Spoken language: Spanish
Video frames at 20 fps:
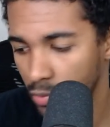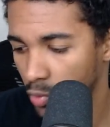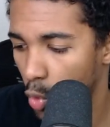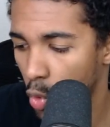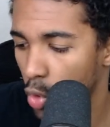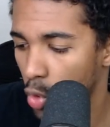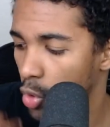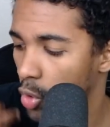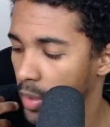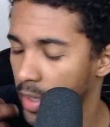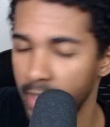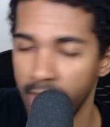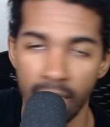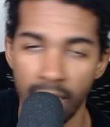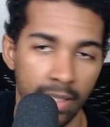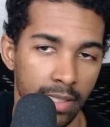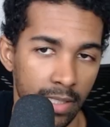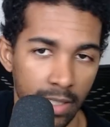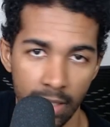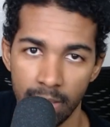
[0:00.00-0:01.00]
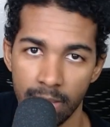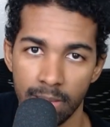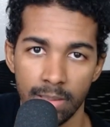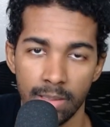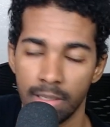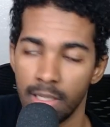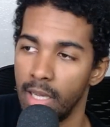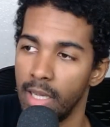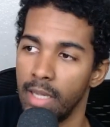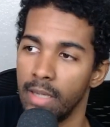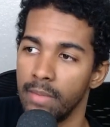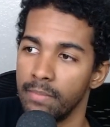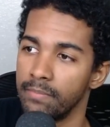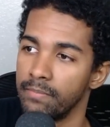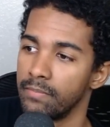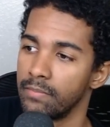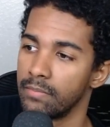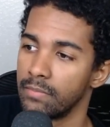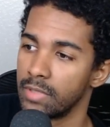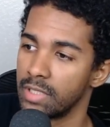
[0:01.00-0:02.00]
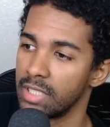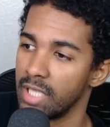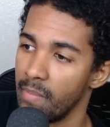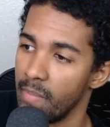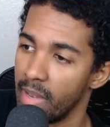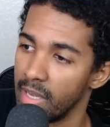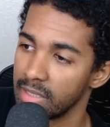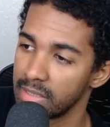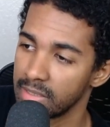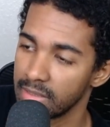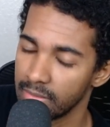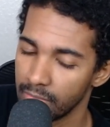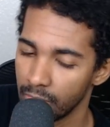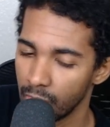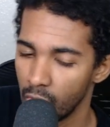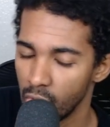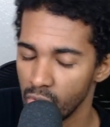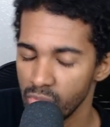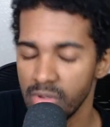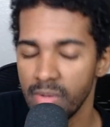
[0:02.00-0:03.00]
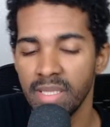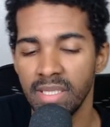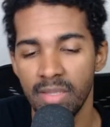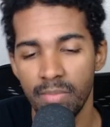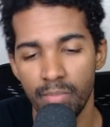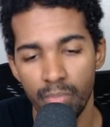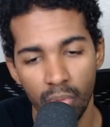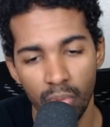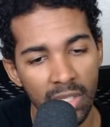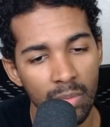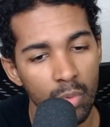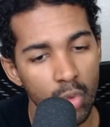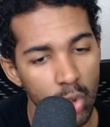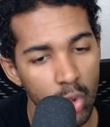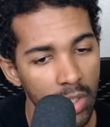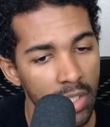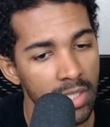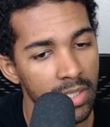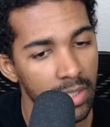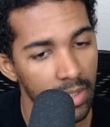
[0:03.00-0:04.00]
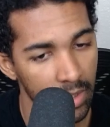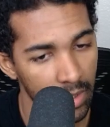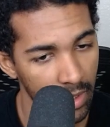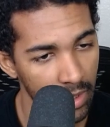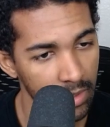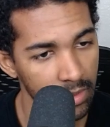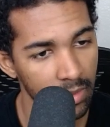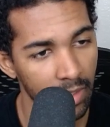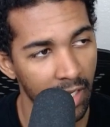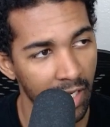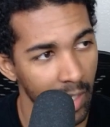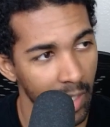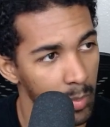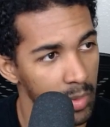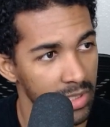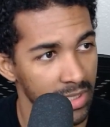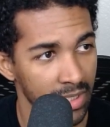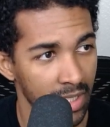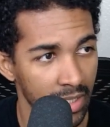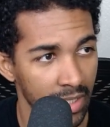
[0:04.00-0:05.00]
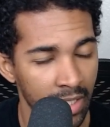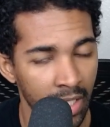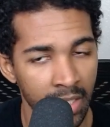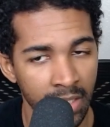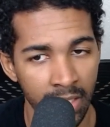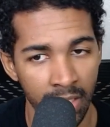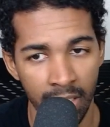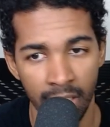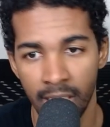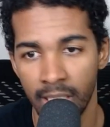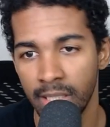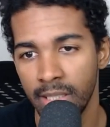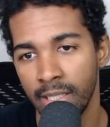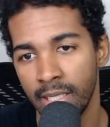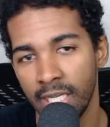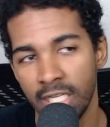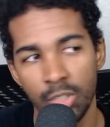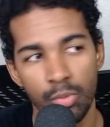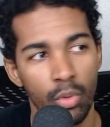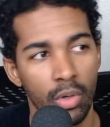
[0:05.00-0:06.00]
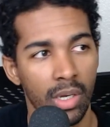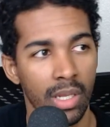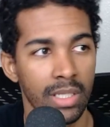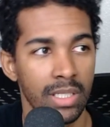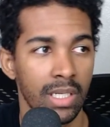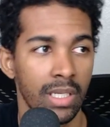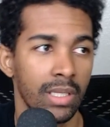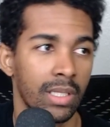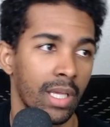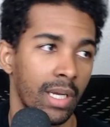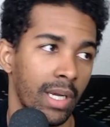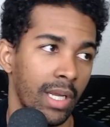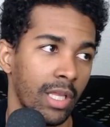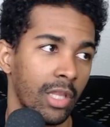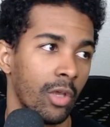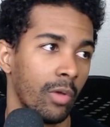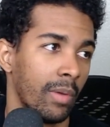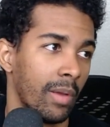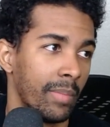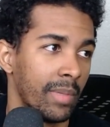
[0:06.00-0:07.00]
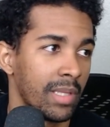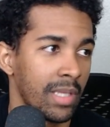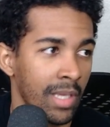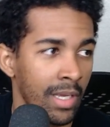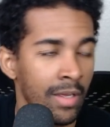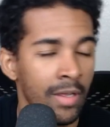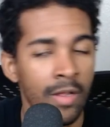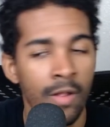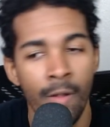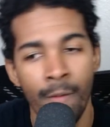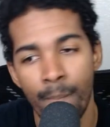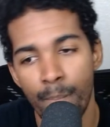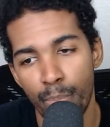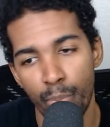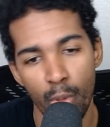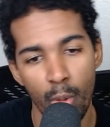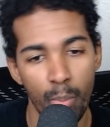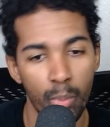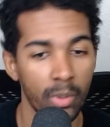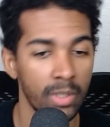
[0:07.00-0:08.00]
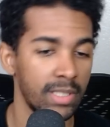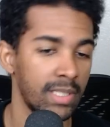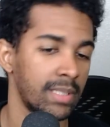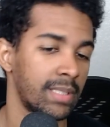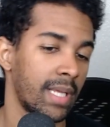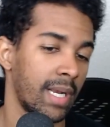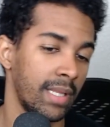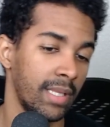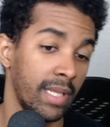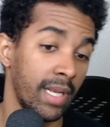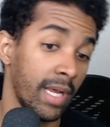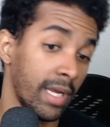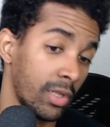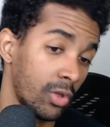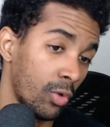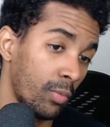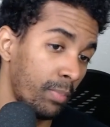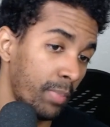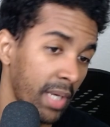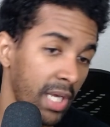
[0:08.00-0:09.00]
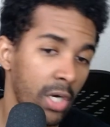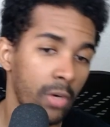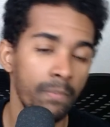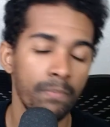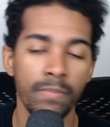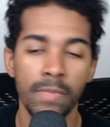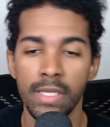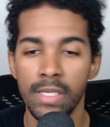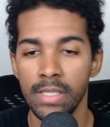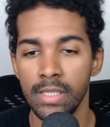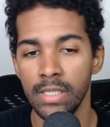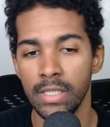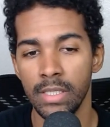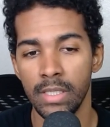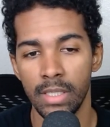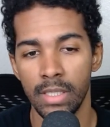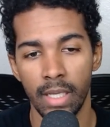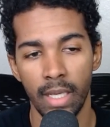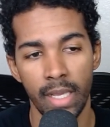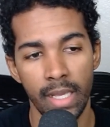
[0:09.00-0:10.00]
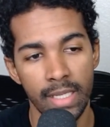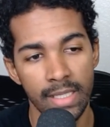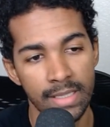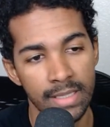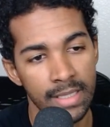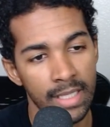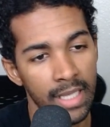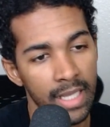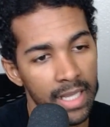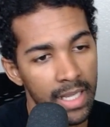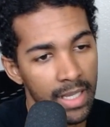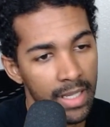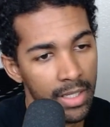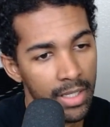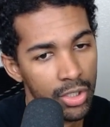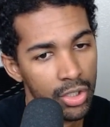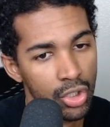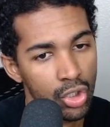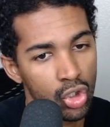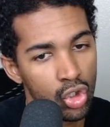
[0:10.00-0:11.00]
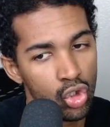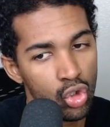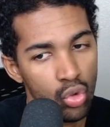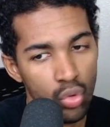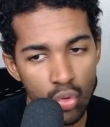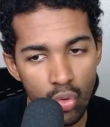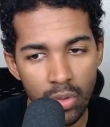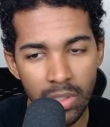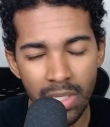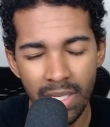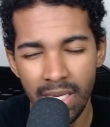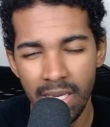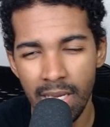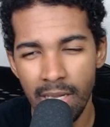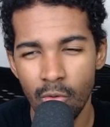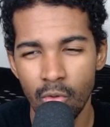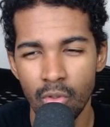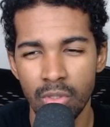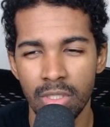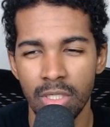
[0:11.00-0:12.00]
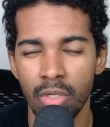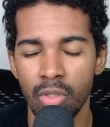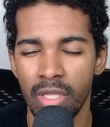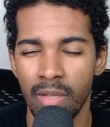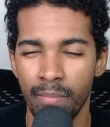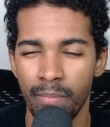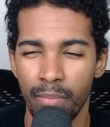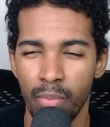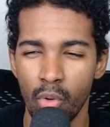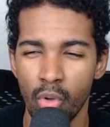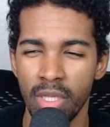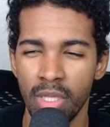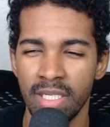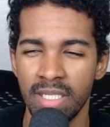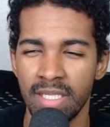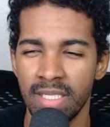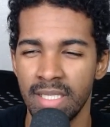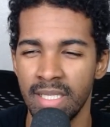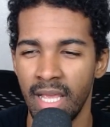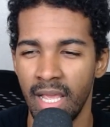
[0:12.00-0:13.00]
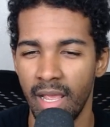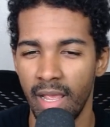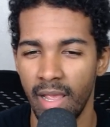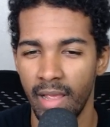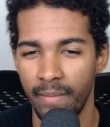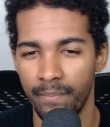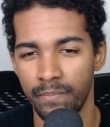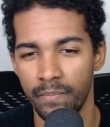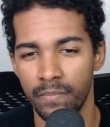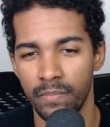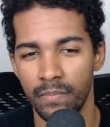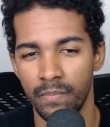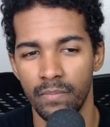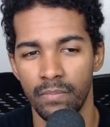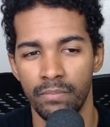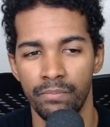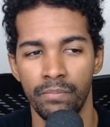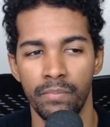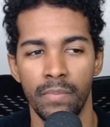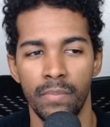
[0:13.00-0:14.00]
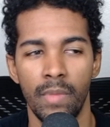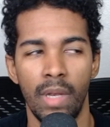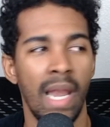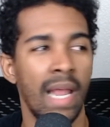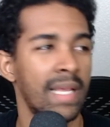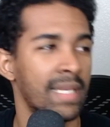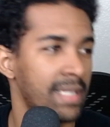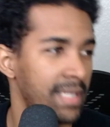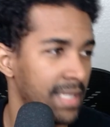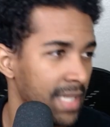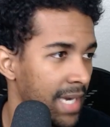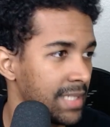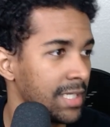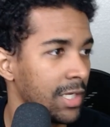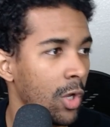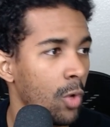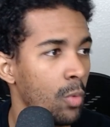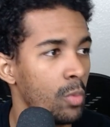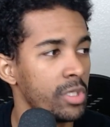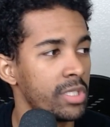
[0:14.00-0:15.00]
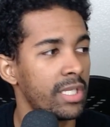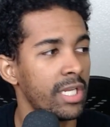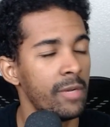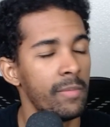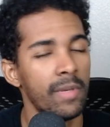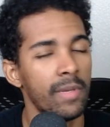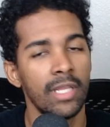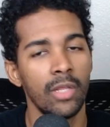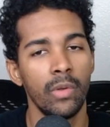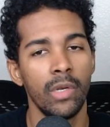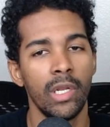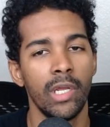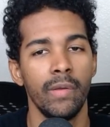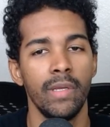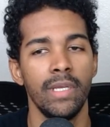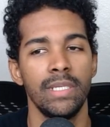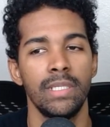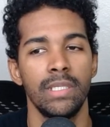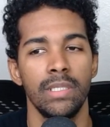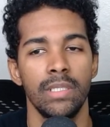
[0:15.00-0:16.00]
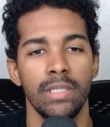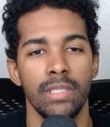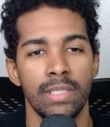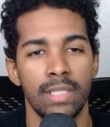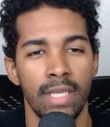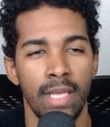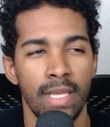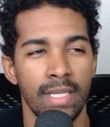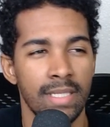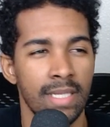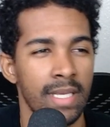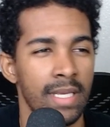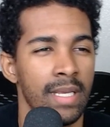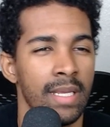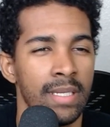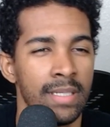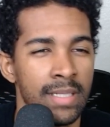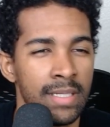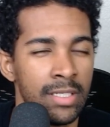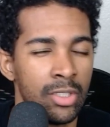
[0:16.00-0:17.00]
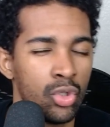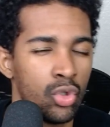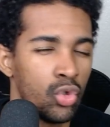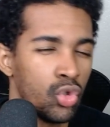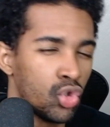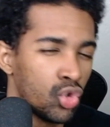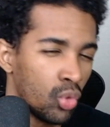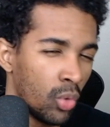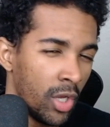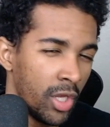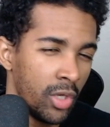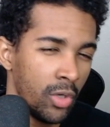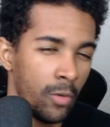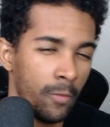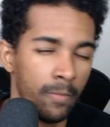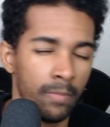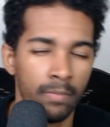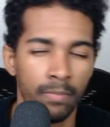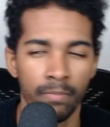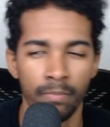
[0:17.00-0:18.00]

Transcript: con lo que ya tienes. O sea, sin más. Obviamente importa mucho el internet, la capacidad de internet que tengas, porque sin internet obviamente no puedes estar en directo, pero este, yo no daría el consejo tampoco de, de lanzarse como streamer de una vez, si es que ese es tu sueño,